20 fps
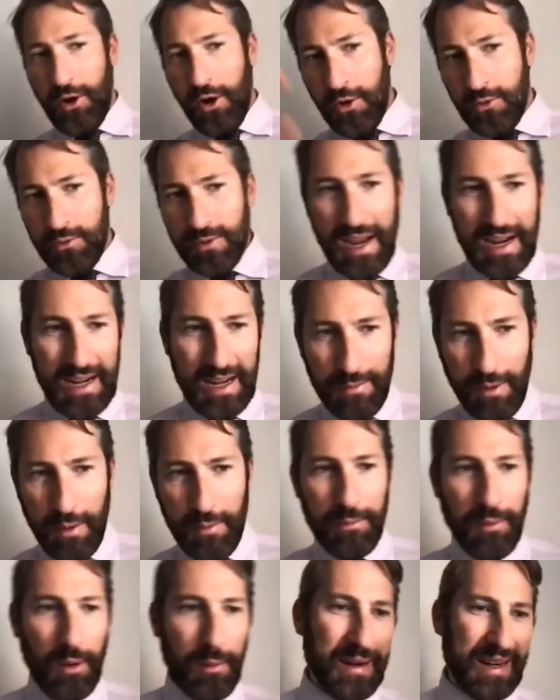ho un'anima
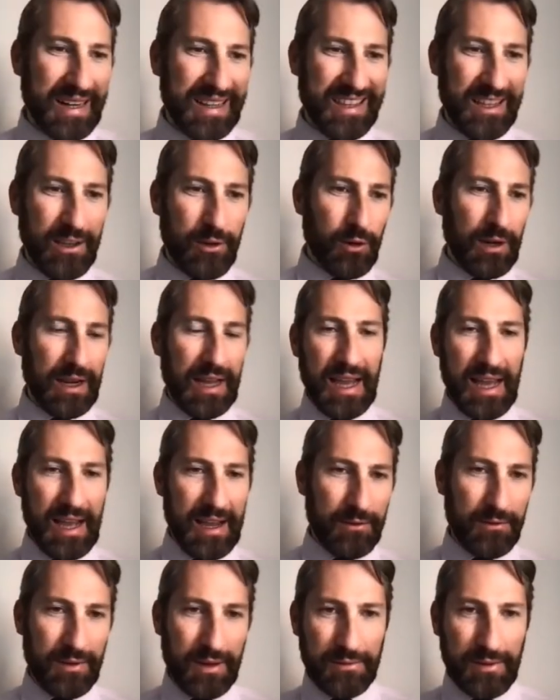un po'
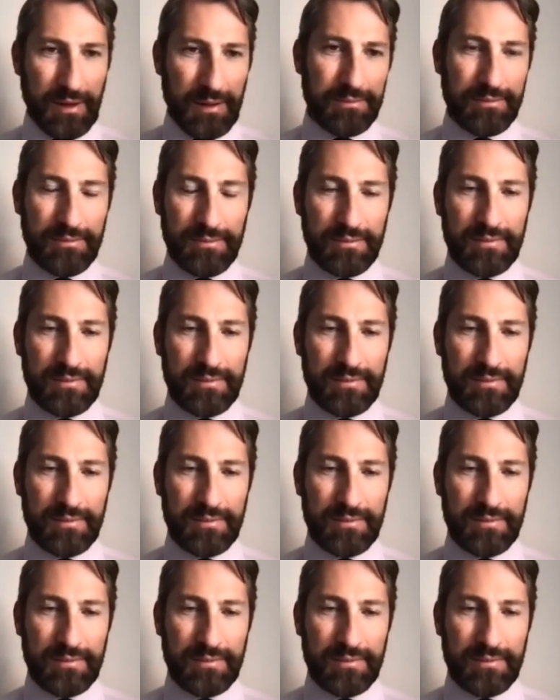particolare, una, una,